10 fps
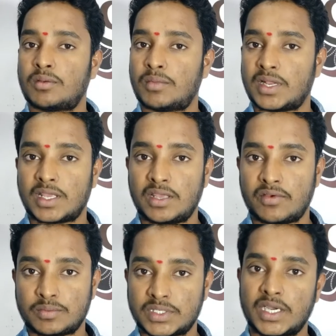మనకి
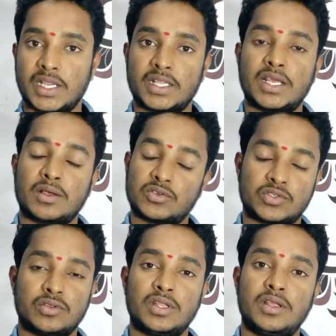వెబ్సైట్ అయితే
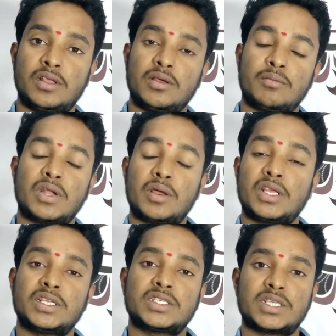వస్తుంది మనం
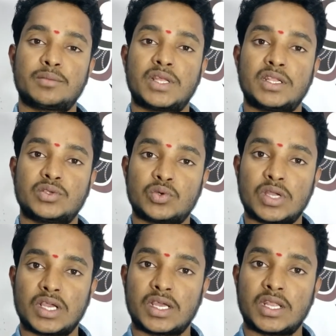ఏం చేస్తాం దాన్ని
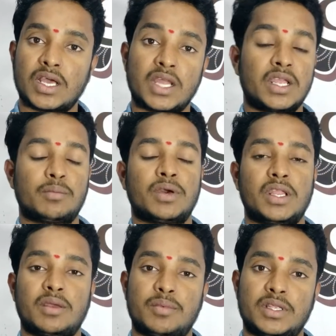చూడంగానే హరియప్
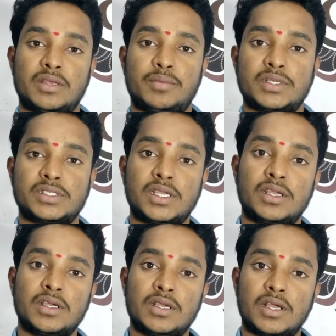హరియప్ అని చెప్పేసి
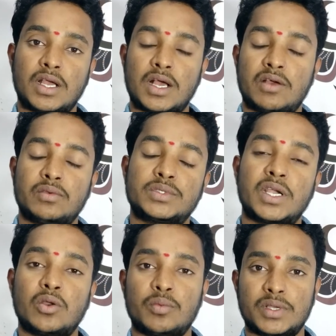ఆ
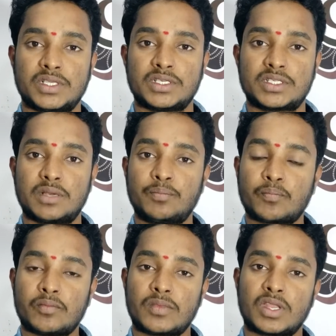వెబ్సైట్ ఓపెన్ చేస్తాం
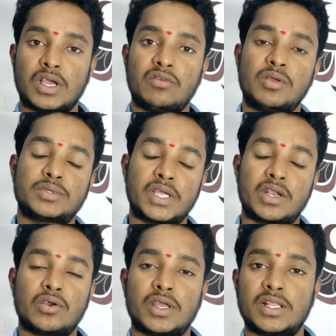ఆ
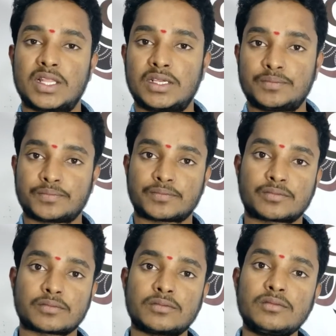వెబ్సైట్లోకి వెళ్తే
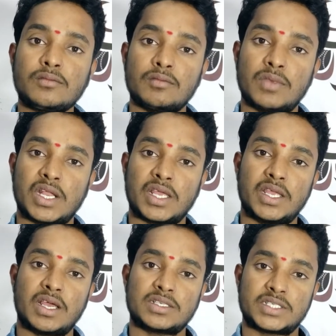మనకి
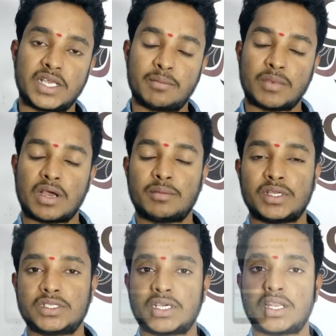సేమ్
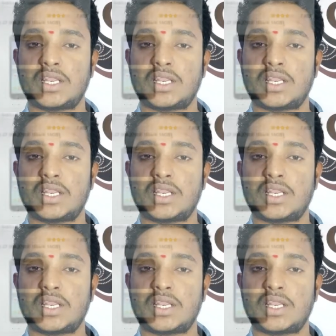అమెజాన్